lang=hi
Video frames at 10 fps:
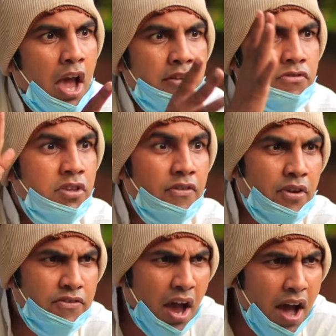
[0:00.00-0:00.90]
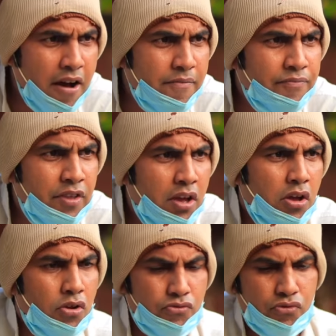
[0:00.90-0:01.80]
खींच दिए चाचा
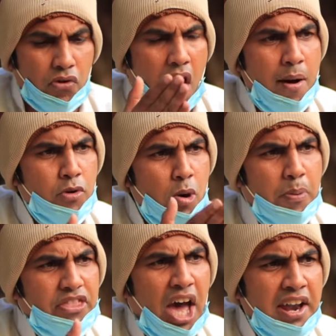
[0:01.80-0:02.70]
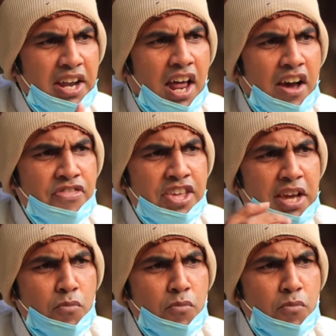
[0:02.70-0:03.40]
जुकाम को पता नहीं लगन दी कि